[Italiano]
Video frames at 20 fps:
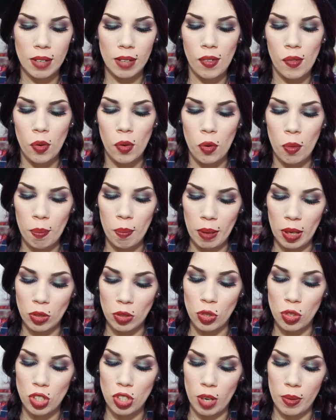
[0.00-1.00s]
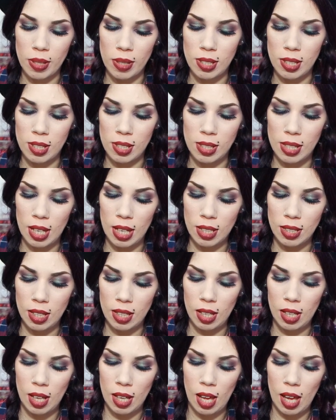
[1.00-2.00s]
che avevo comprato già
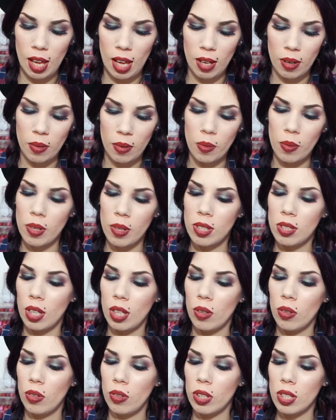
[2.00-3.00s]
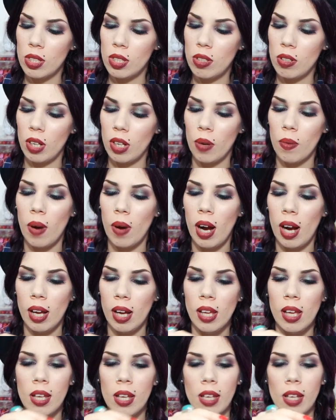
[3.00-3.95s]
quest'estate è questa colorazione qua,